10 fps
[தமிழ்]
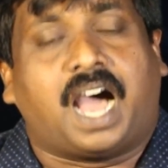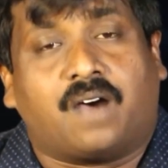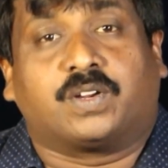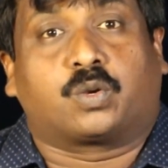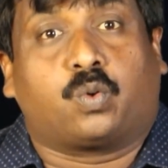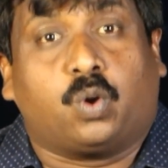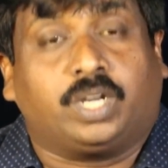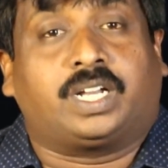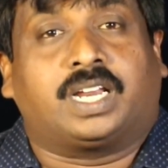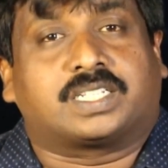அவர்
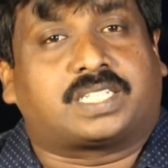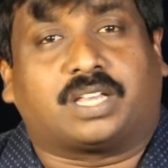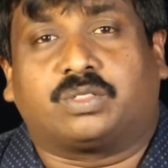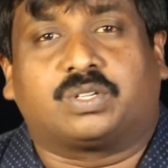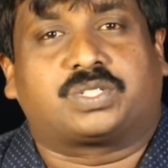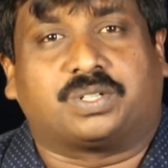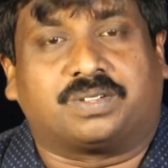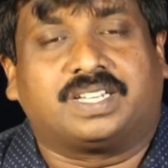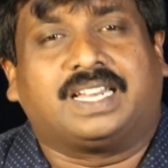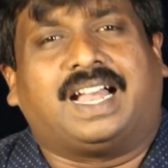கொடுக்கிற
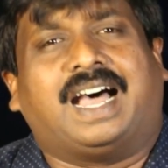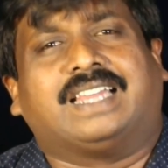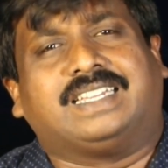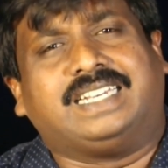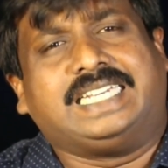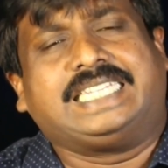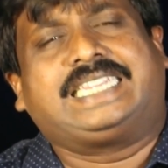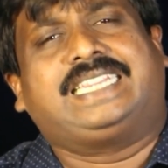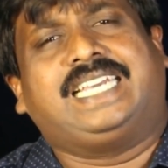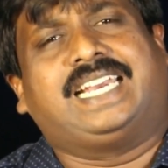சந்தோஷம் அது
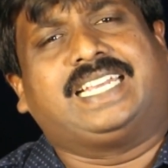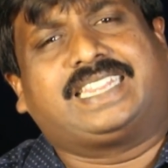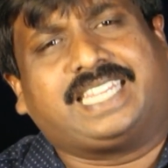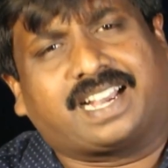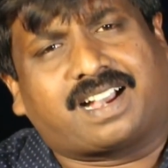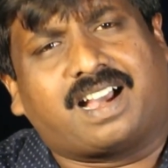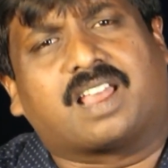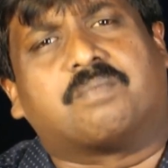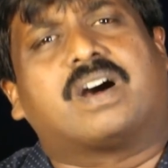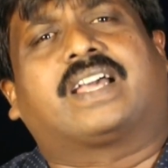நித்திய நித்திய
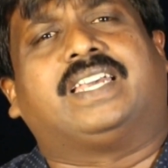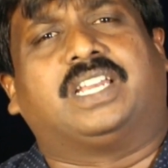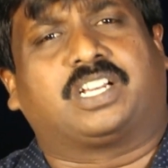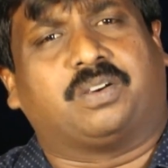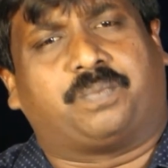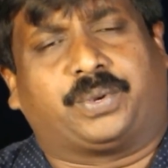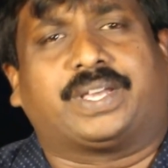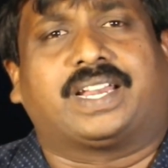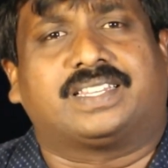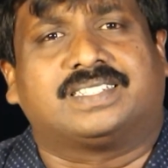காலமாக இருக்க
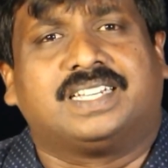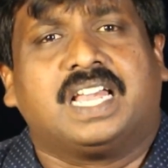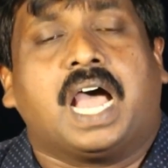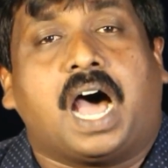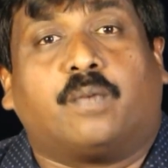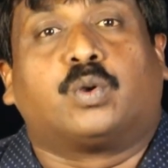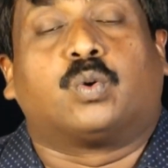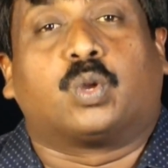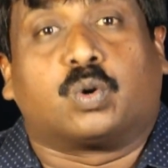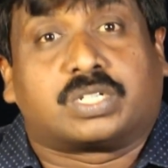போகிறது அவர்
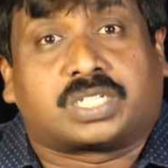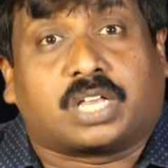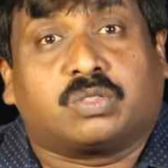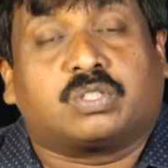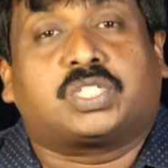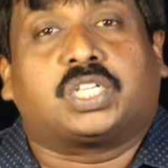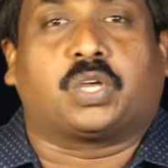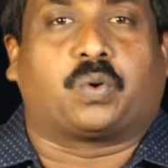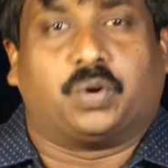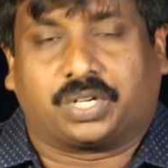உங்களுக்கு ஒரு
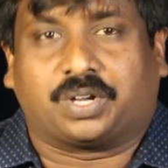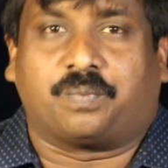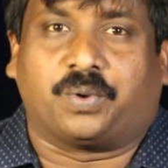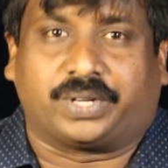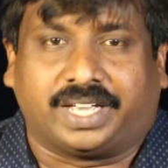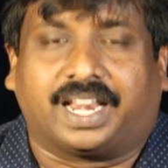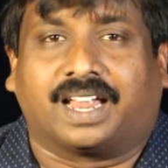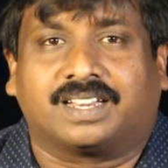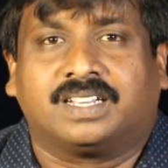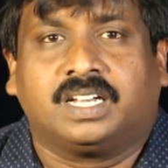சந்தோஷத்தை கொடுக்க
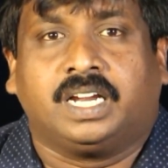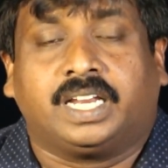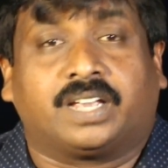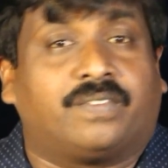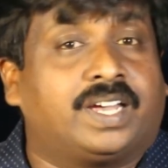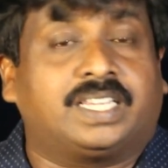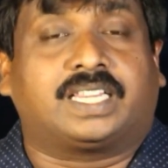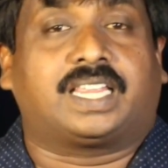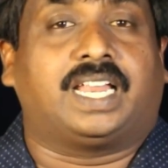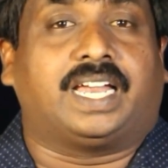போகிறார் நீங்கள்
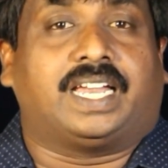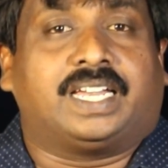வேதத்தில்